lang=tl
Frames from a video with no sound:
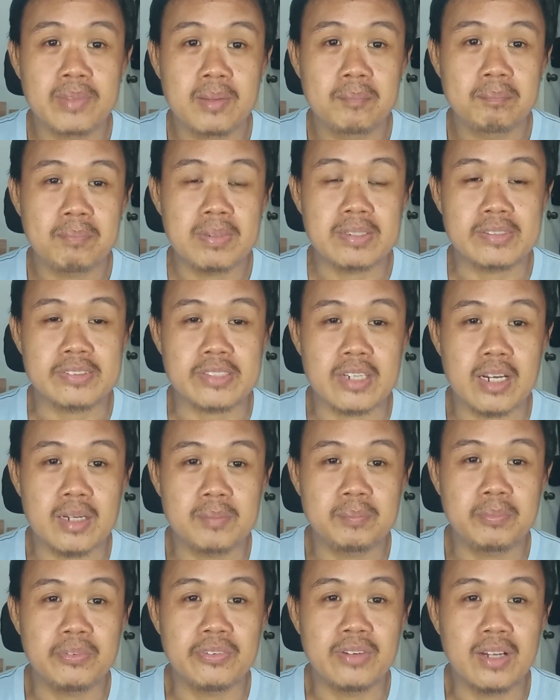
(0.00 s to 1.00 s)
pang-track
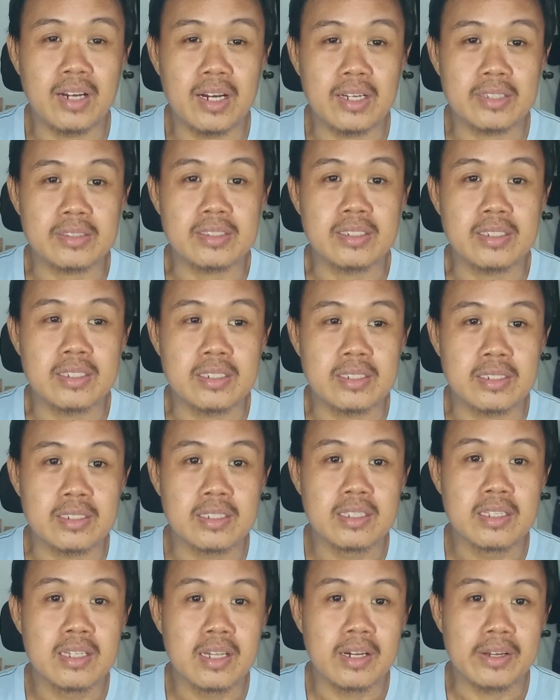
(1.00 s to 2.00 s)
po ng ating
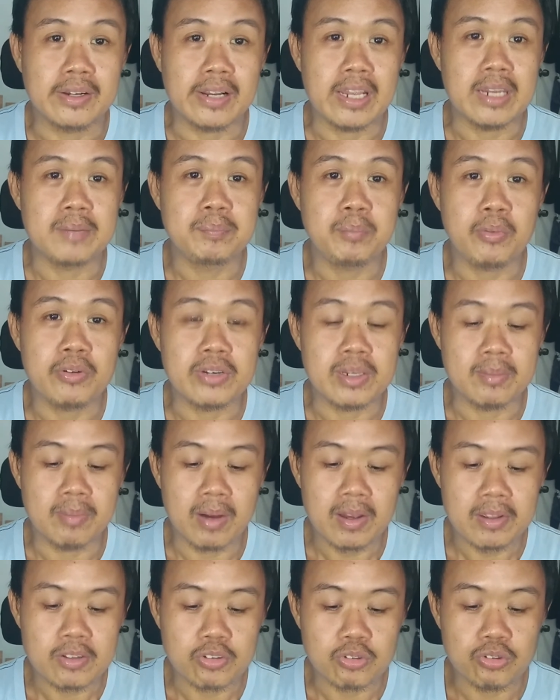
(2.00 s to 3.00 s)
ride po, di
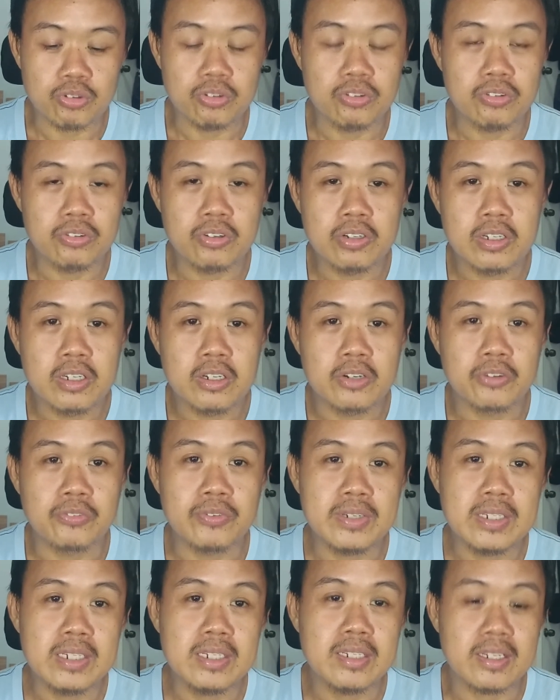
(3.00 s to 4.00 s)
ba? So,
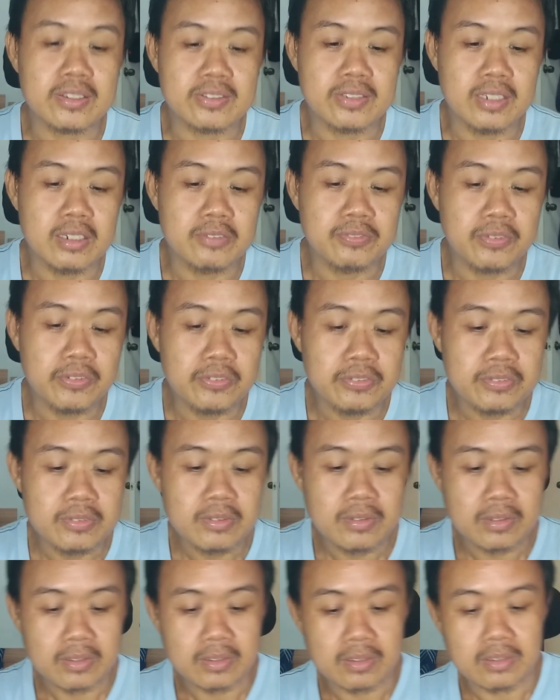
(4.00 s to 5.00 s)
we need a cellphone.
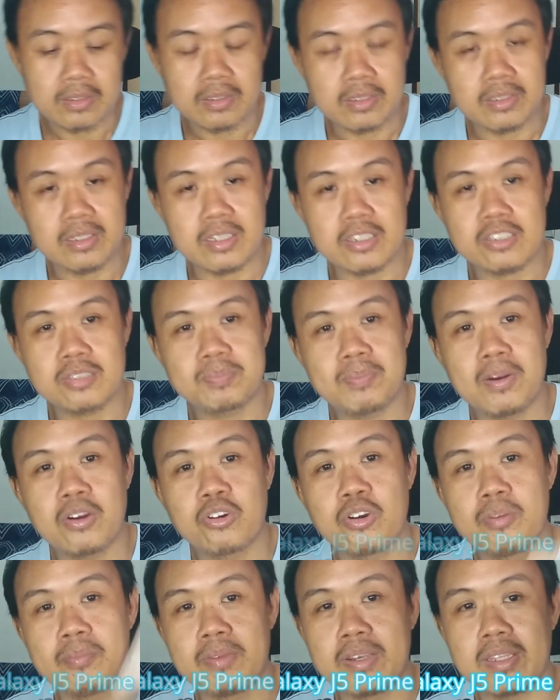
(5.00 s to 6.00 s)
Yes,
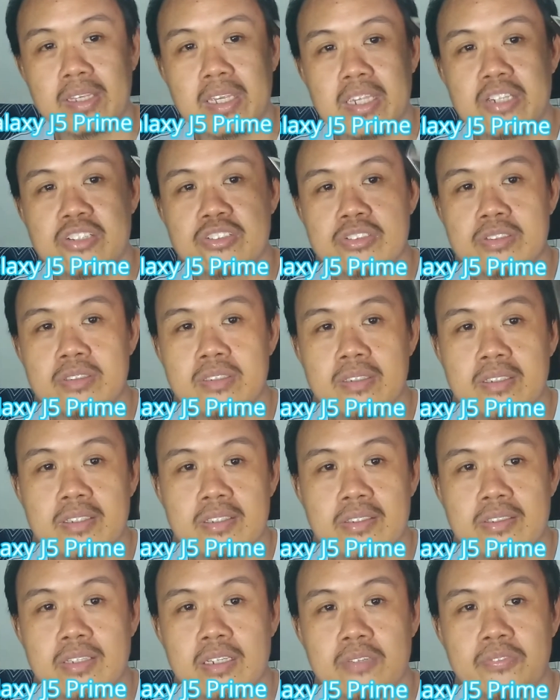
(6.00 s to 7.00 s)
pang-communication.
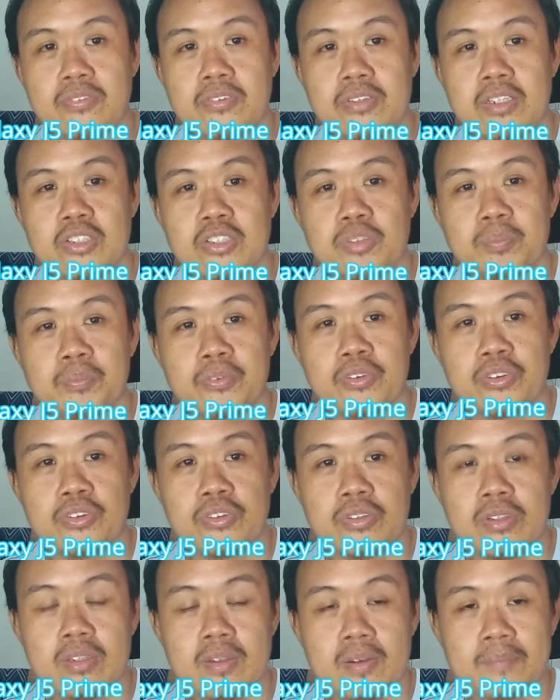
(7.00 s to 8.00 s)
Cellphone ito po
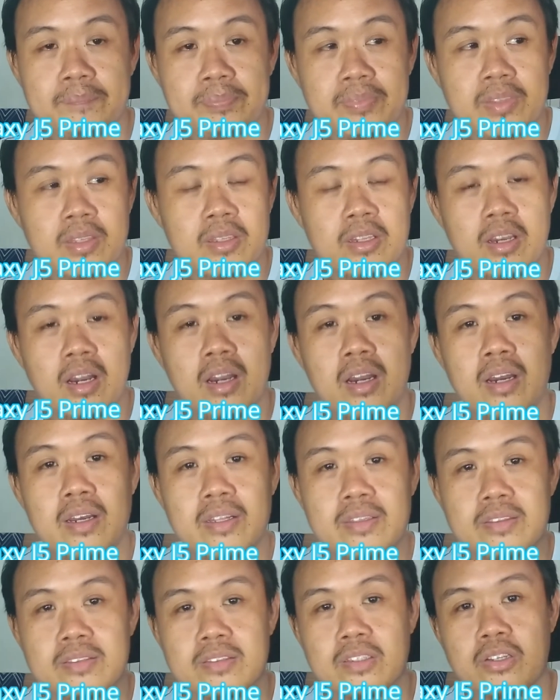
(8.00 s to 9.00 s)
yun. At
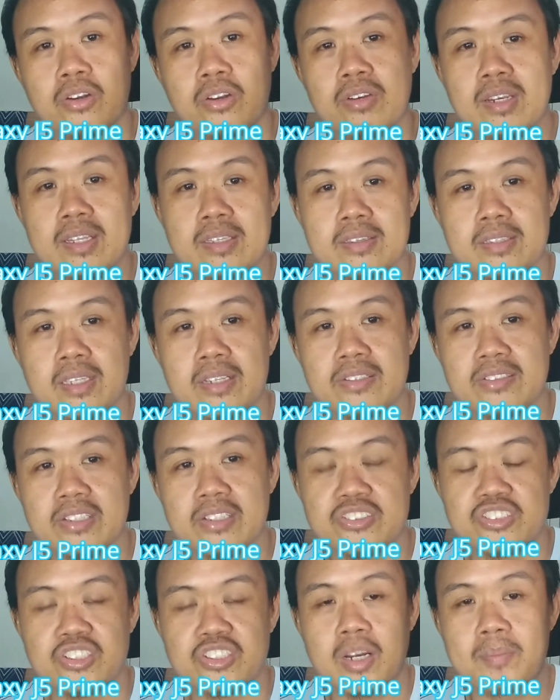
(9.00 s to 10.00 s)
uh, call and text at
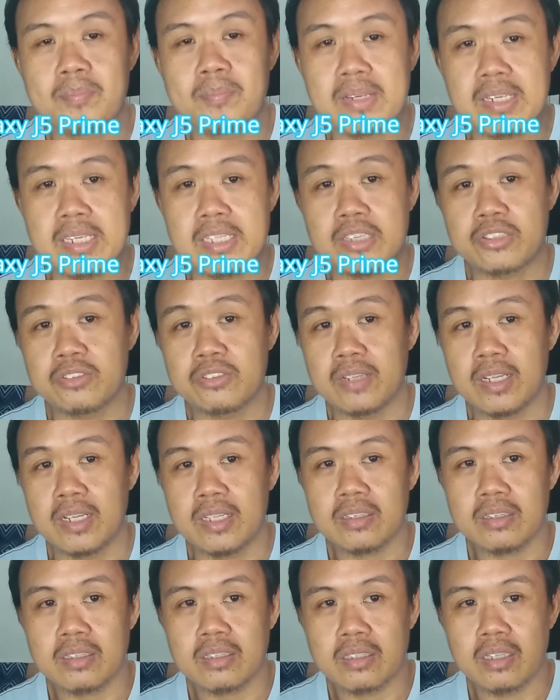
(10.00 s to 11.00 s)
saka pang-internet.
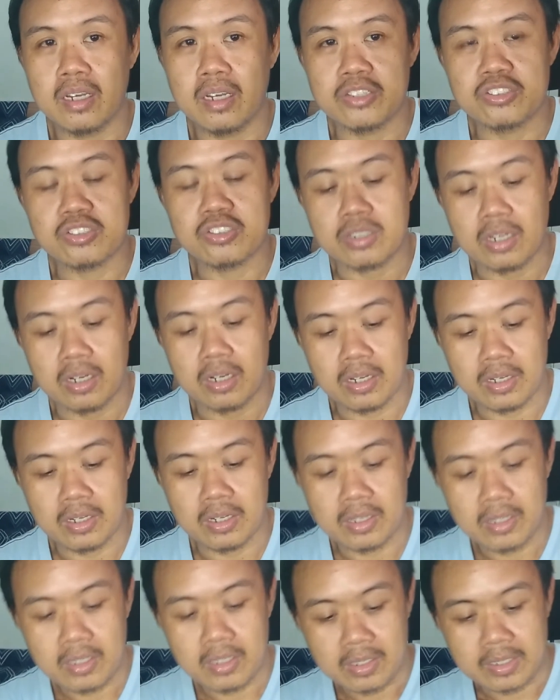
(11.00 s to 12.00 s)
At saka
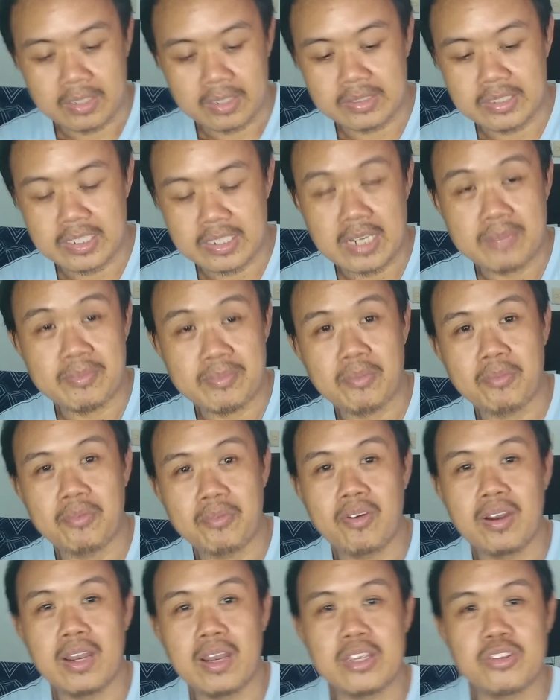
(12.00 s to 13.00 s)
hindi rin
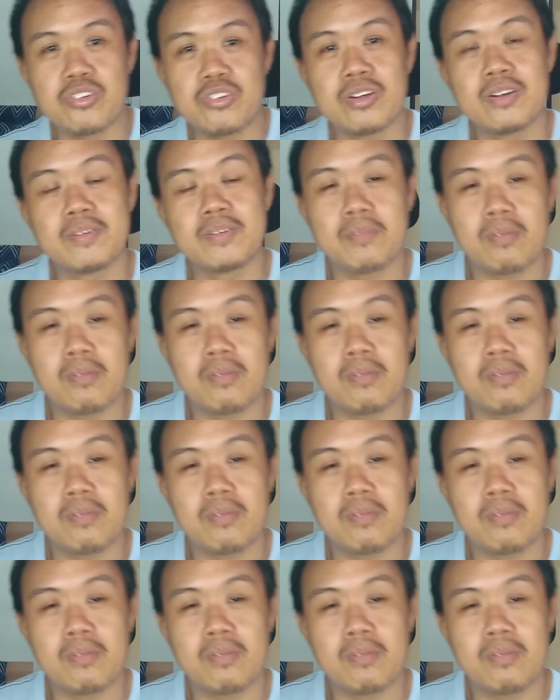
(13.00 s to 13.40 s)
mawawala yung